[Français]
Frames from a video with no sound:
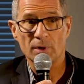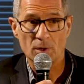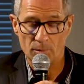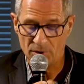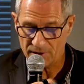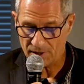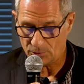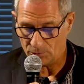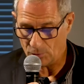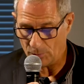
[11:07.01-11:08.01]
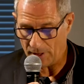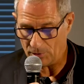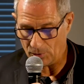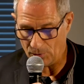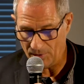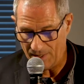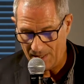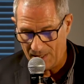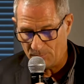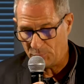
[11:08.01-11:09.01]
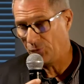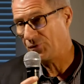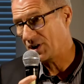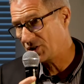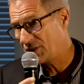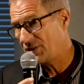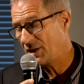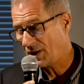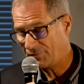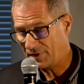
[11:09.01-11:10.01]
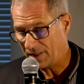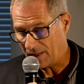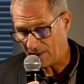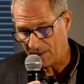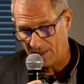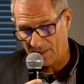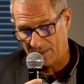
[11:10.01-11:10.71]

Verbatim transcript: réglementaires dont nous reparlerons, peut fragiliser la filière.